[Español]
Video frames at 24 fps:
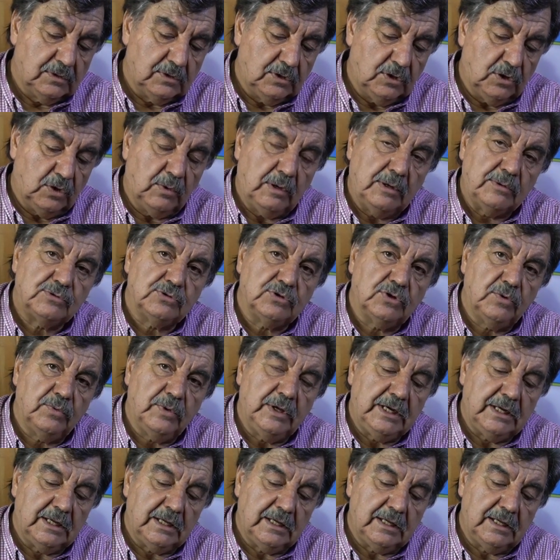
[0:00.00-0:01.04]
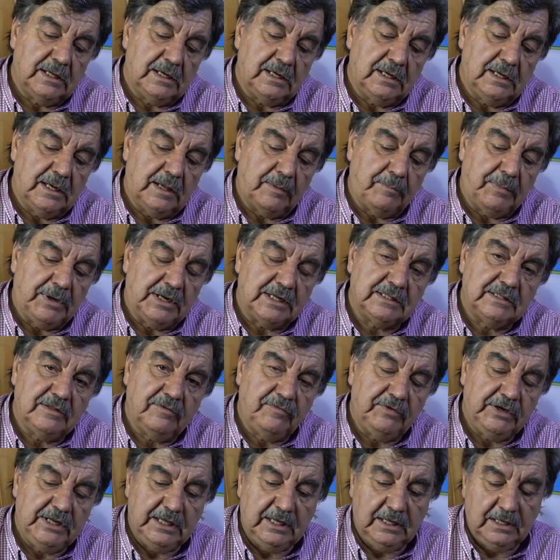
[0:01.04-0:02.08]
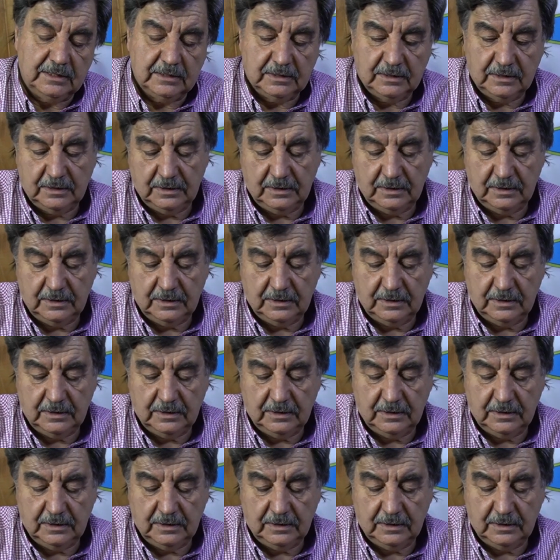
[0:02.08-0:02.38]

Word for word: lo va a absorber la parte fría